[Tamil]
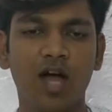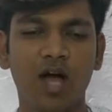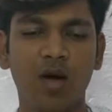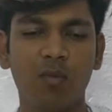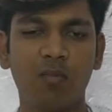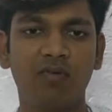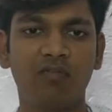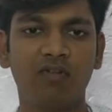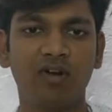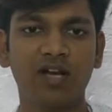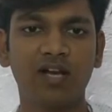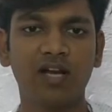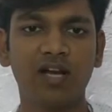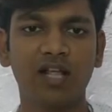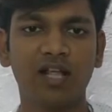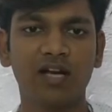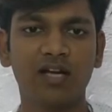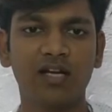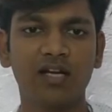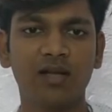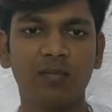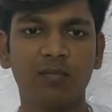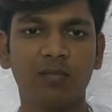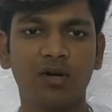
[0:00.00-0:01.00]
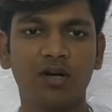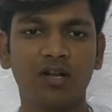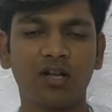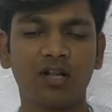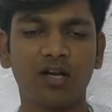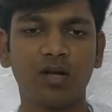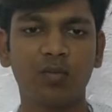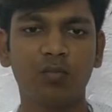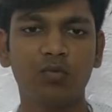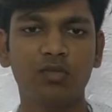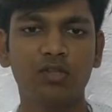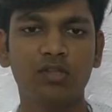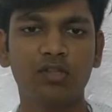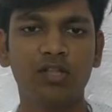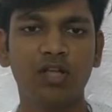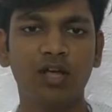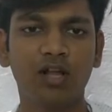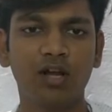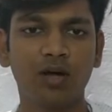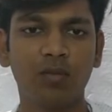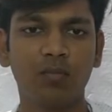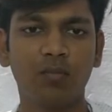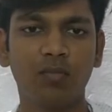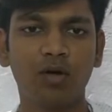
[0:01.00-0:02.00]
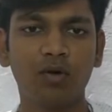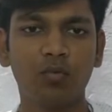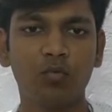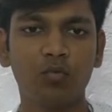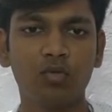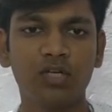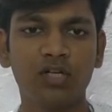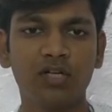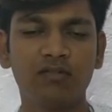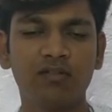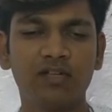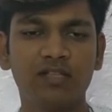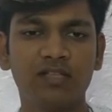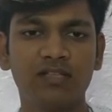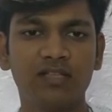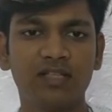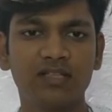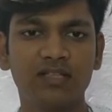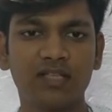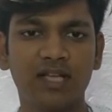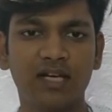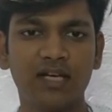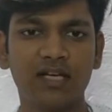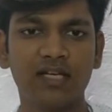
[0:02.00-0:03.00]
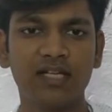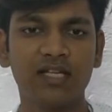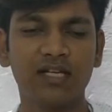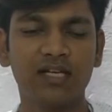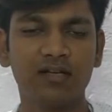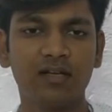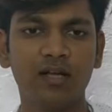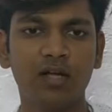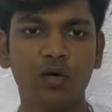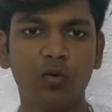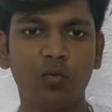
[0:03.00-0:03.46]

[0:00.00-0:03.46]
அப்போ வள்ளலார் என்ன பண்ணுறாருன்னா முத்தியால் அம்மாள் ஊற்றி வைத்த தண்ணீர்